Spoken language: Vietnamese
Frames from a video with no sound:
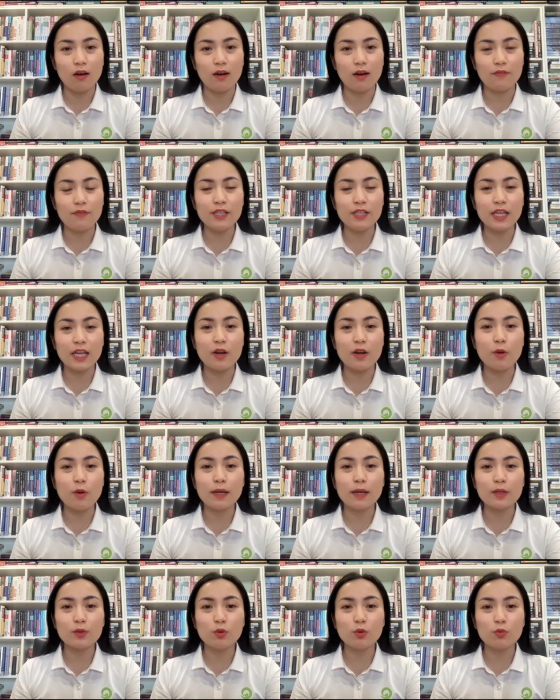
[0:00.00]
à, vì thế nên
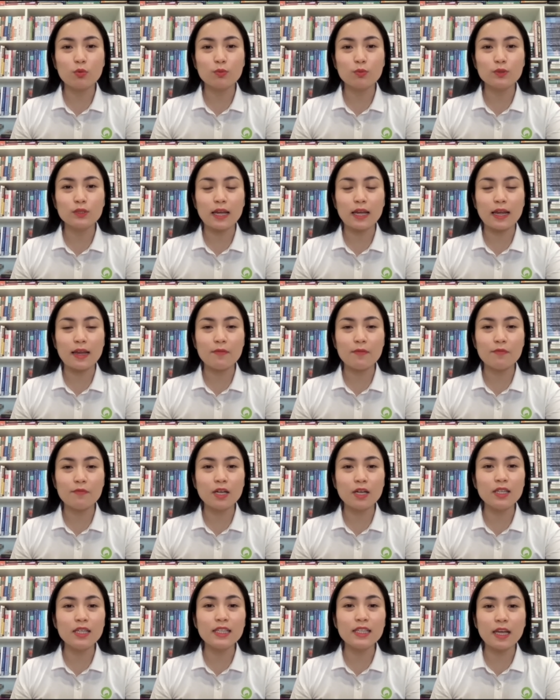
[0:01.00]
hôm nay tôi cũng sẽ
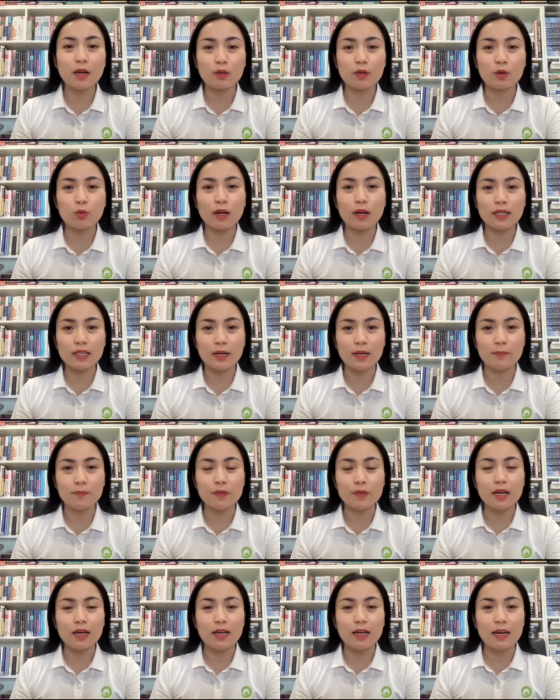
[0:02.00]
vẫn đi theo cái quan điểm
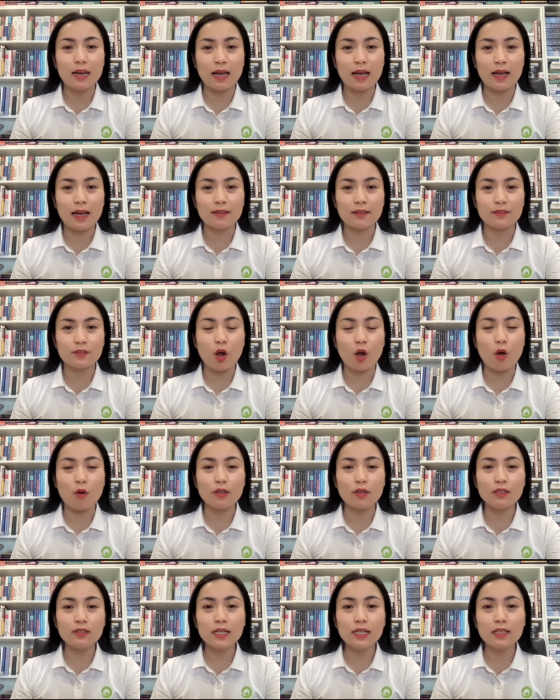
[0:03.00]
là
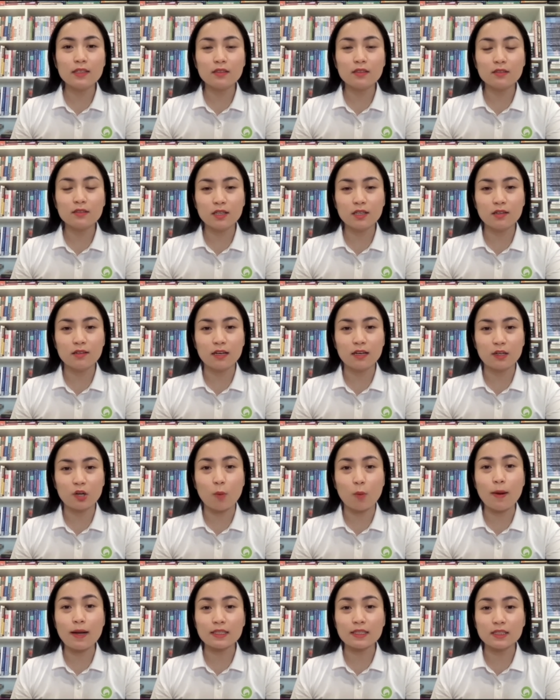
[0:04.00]
nói trên cơ sở là
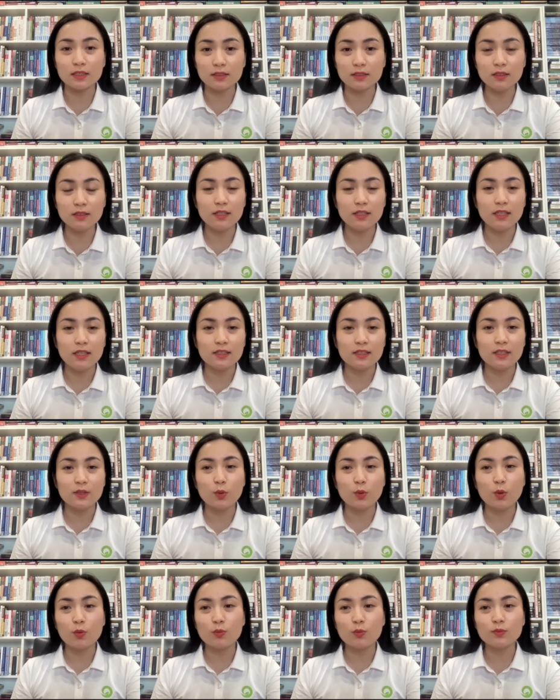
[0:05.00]
có bằng chứng thì
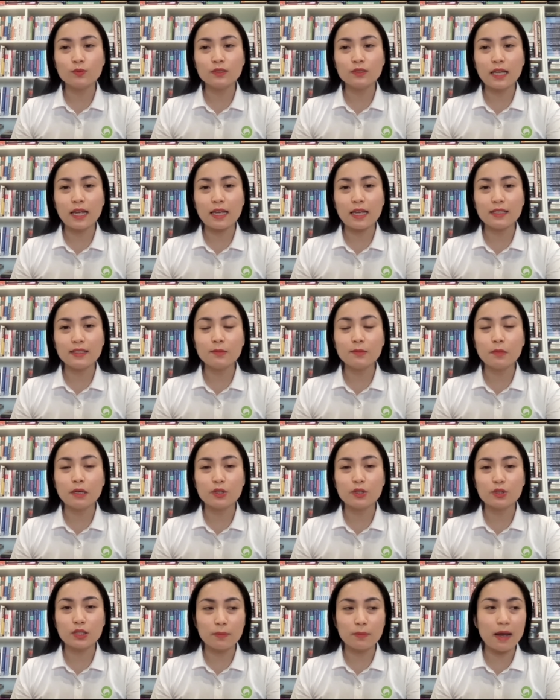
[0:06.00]
tôi cũng sẽ trình
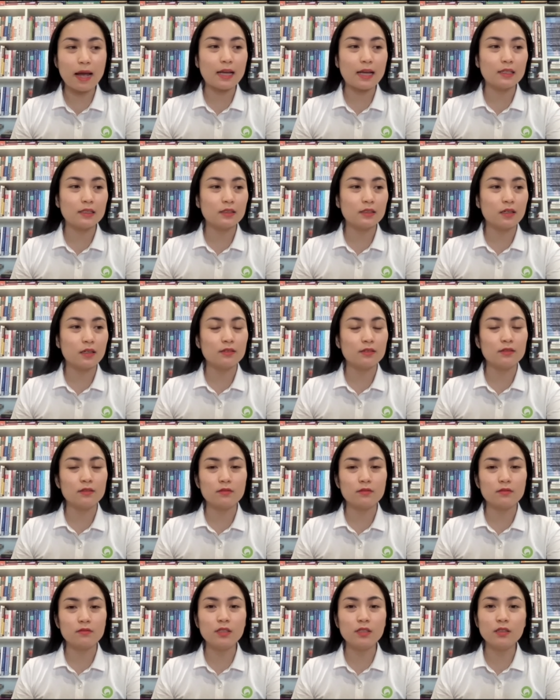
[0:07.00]
bày cho các bạn à,
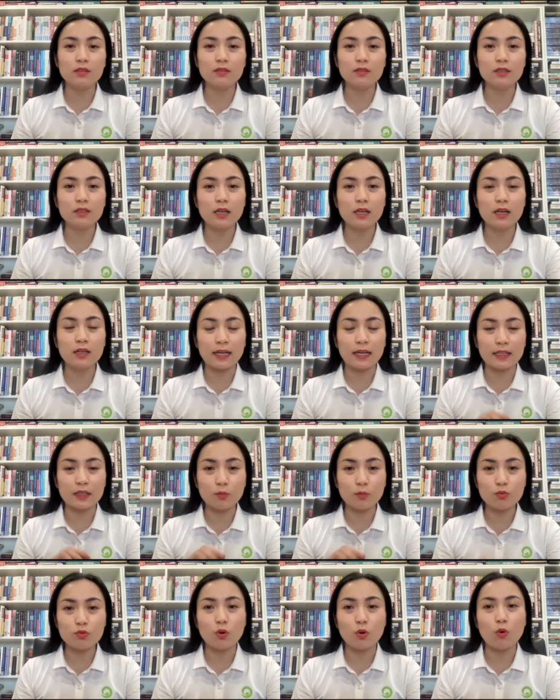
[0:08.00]
những à, cái
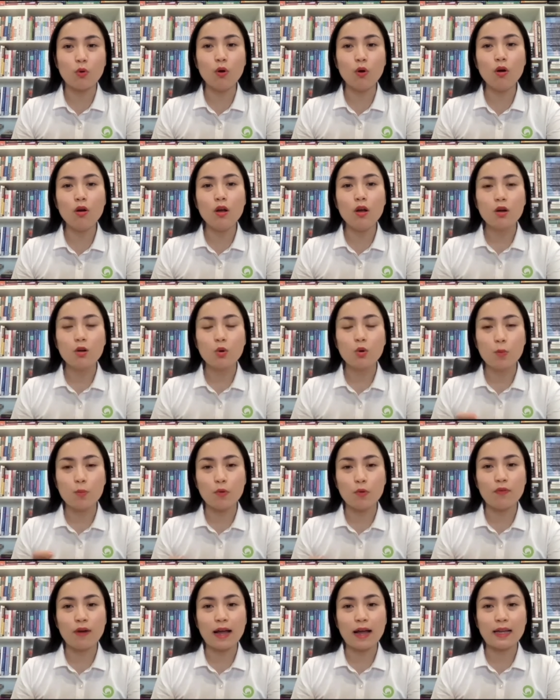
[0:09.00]
thông số của
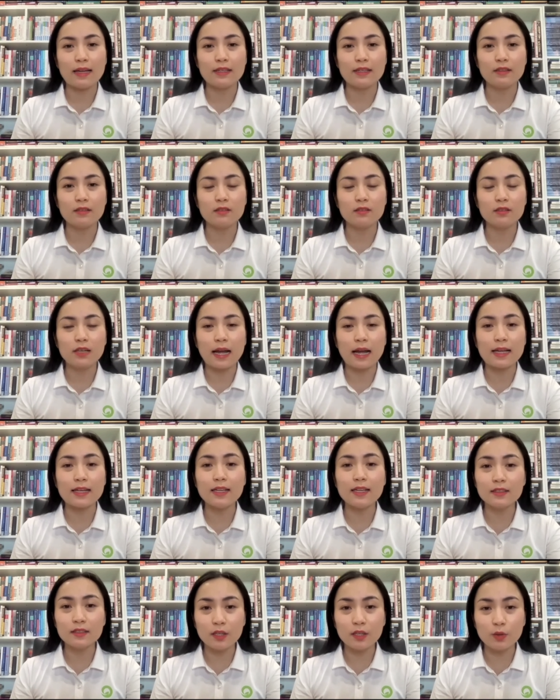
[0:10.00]
một vài những cái
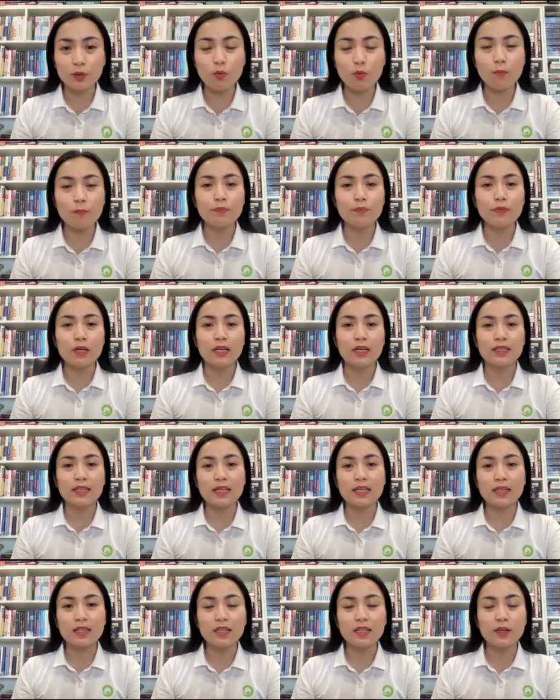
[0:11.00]
nghiên cứu người
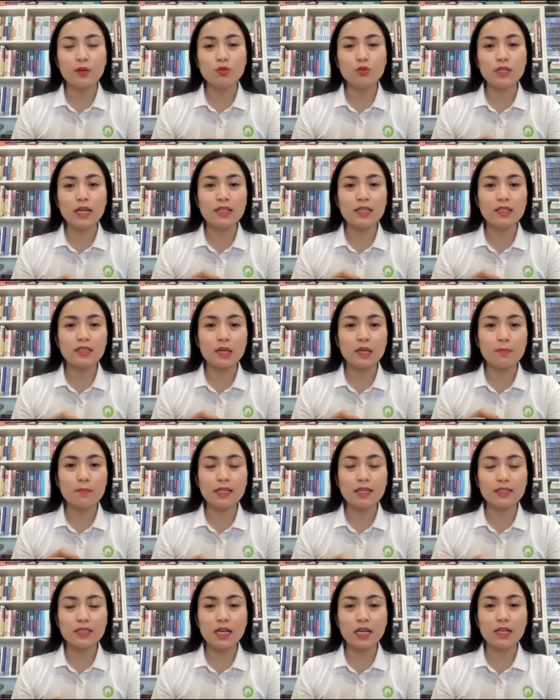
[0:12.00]
ta nghiên cứu trên những cái
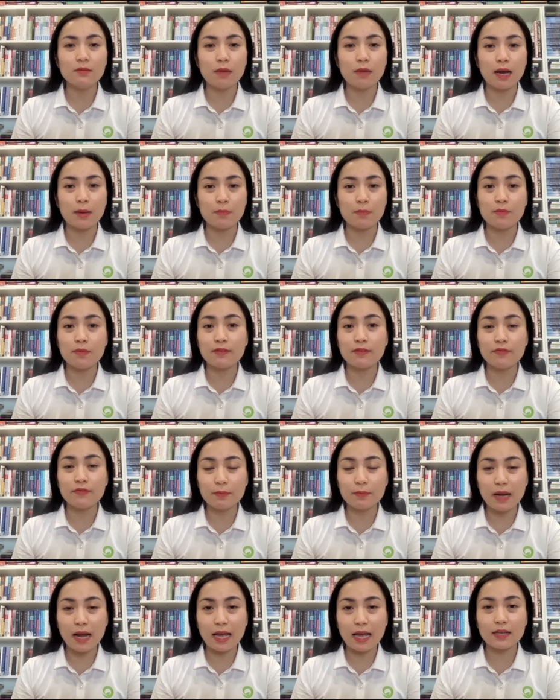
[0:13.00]
bệnh nhân mà bị bệnh
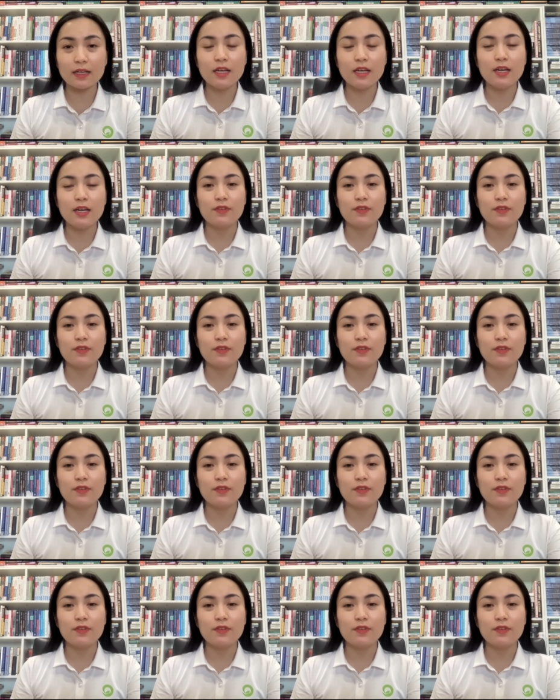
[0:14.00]
viêm gan